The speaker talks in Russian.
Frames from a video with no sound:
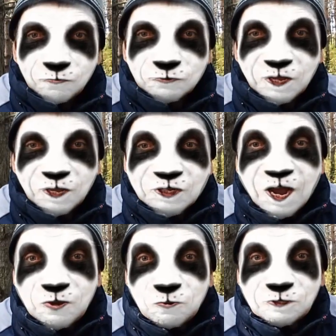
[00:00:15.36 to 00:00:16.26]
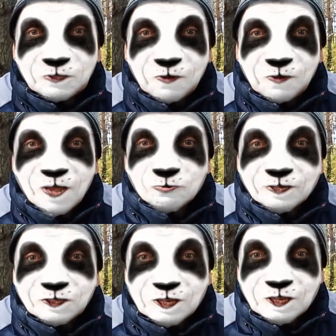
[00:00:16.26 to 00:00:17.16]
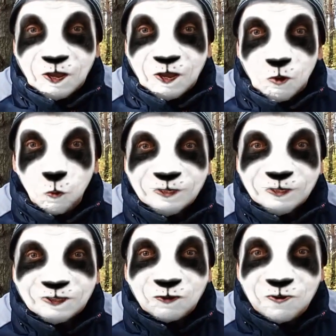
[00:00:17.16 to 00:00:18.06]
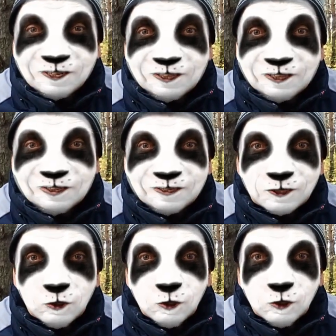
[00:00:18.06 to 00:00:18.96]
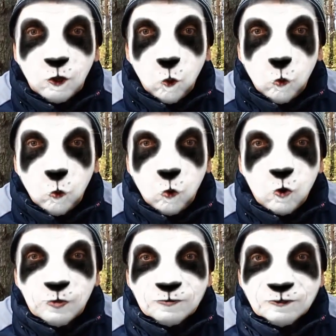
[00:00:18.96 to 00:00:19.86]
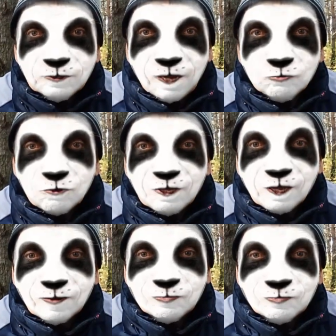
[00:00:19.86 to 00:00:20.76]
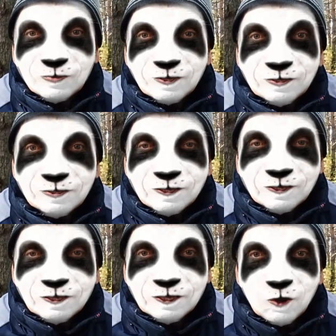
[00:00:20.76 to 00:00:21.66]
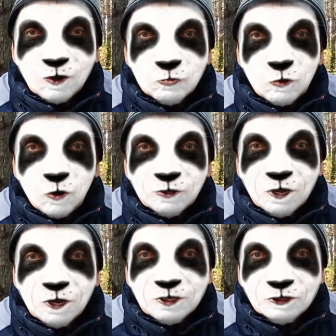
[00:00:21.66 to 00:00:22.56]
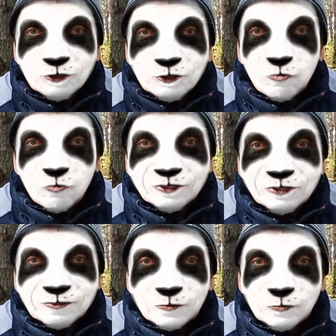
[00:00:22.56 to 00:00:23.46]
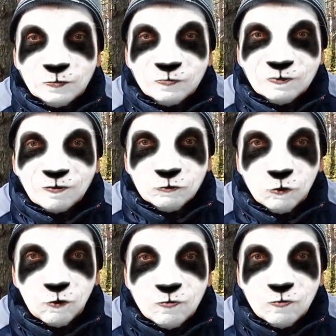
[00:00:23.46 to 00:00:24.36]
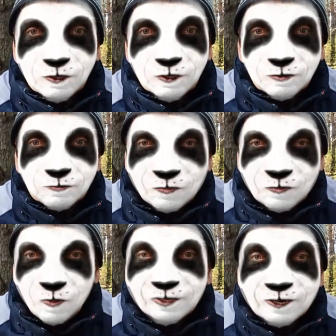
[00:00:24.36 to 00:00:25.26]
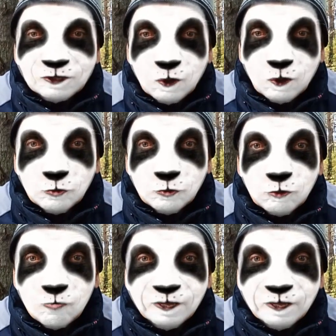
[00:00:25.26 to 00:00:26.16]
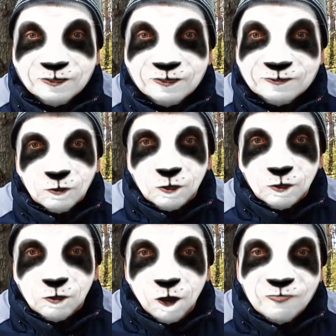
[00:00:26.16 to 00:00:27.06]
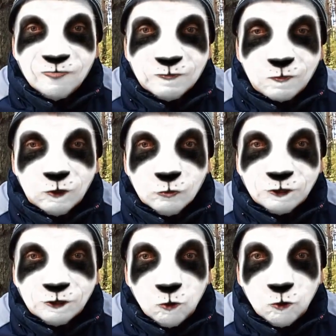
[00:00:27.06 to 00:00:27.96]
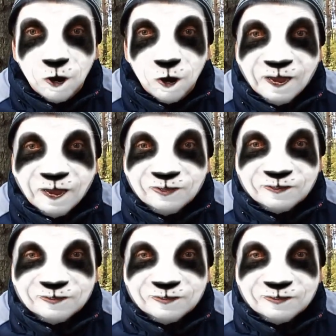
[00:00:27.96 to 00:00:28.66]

Встречаются два юриста. Один говорит, «О, здравствуйте, я много наслышан у вас». Второй говорит, «Мало ли что люди говорят, а вы попробуйте сказать.